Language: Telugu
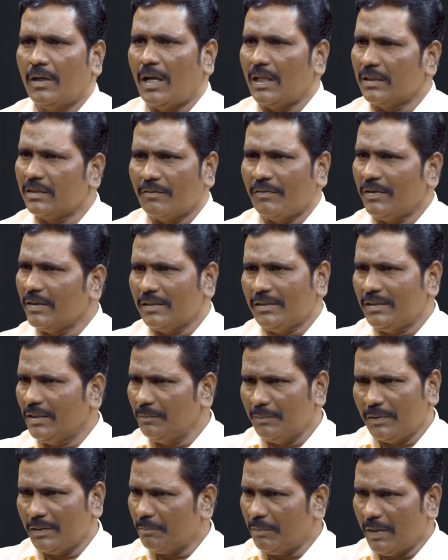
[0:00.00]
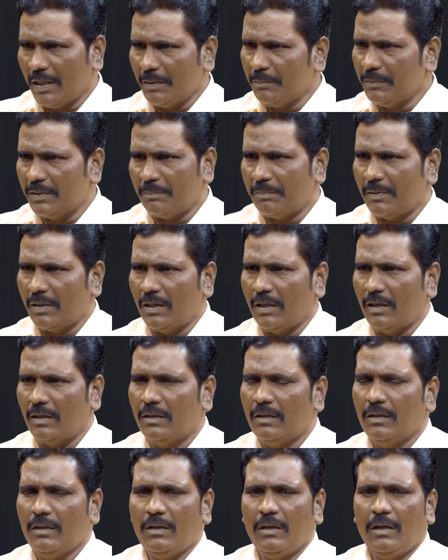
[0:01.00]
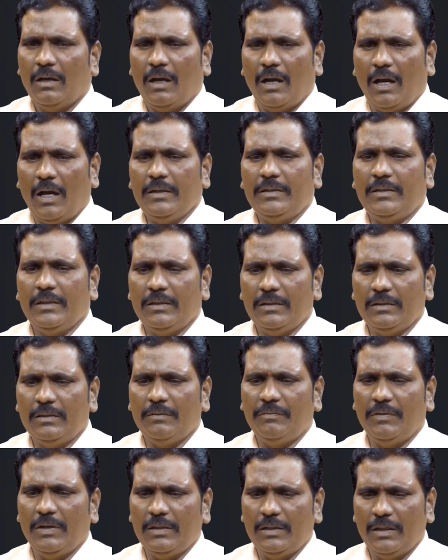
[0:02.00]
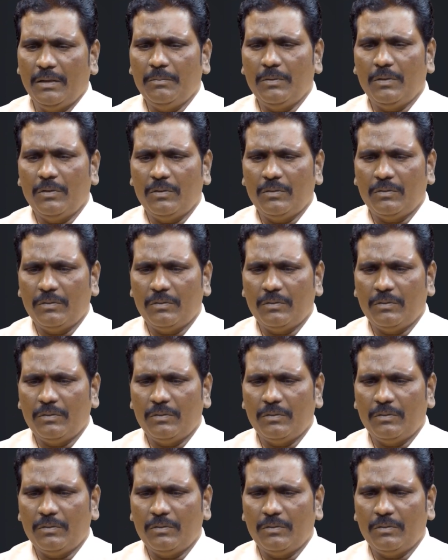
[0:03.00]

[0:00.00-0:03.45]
అంతవరకు దీని మీద బాడీ మీద పడలే అంటే ఇది ఏమో